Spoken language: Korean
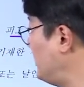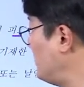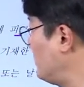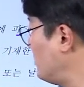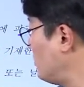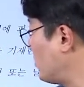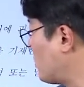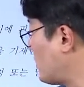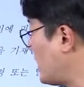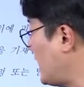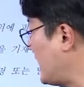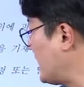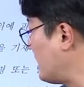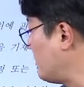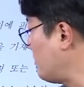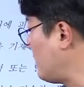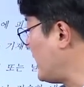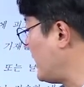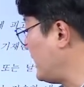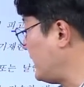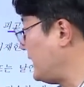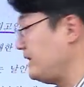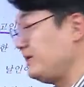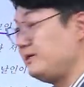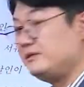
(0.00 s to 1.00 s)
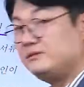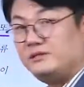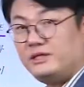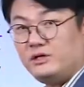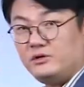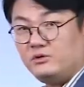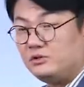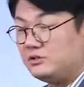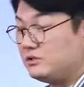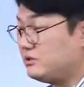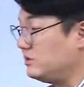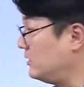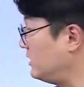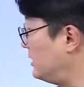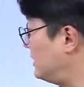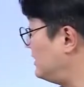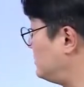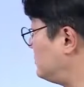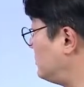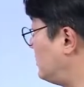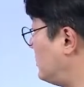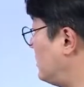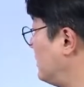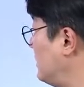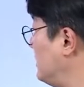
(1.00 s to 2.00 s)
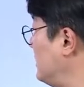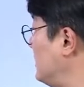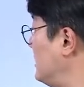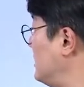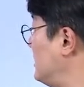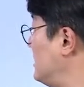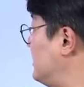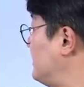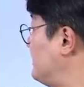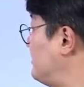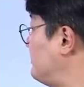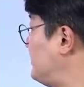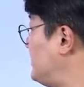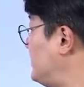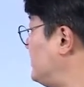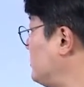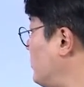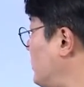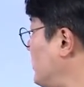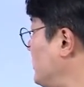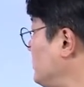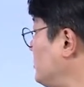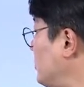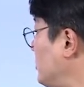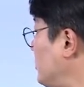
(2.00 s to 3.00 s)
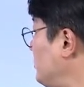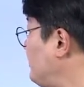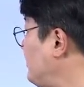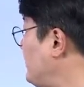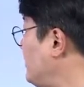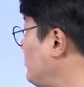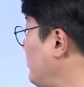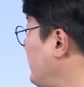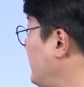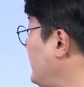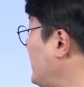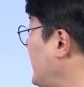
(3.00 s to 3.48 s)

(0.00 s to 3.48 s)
요 가로 아래는 내용이 들어가죠. 피고인 또는 피고인